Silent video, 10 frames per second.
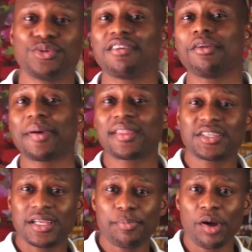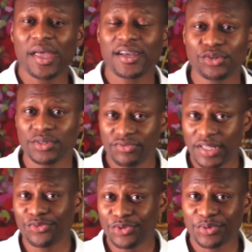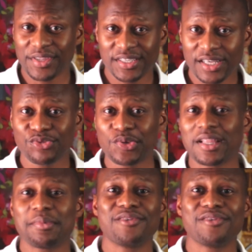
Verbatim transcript: Juste avant de partager la première action, si vous êtes nouveau sur cette chaîne, je vous souhaite la